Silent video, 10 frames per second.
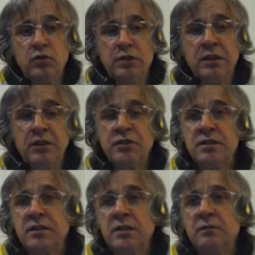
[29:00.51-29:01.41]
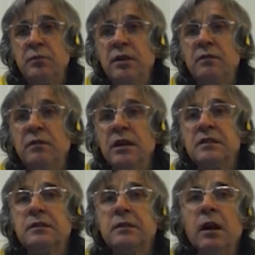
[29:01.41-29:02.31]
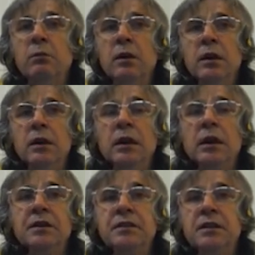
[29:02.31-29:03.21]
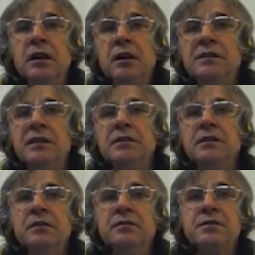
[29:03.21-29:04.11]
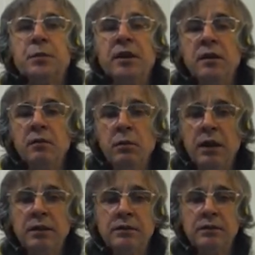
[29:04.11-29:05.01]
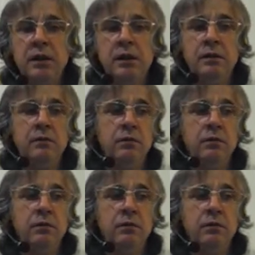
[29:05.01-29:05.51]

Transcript: что личность ее появляется там, где она не воспринимает э,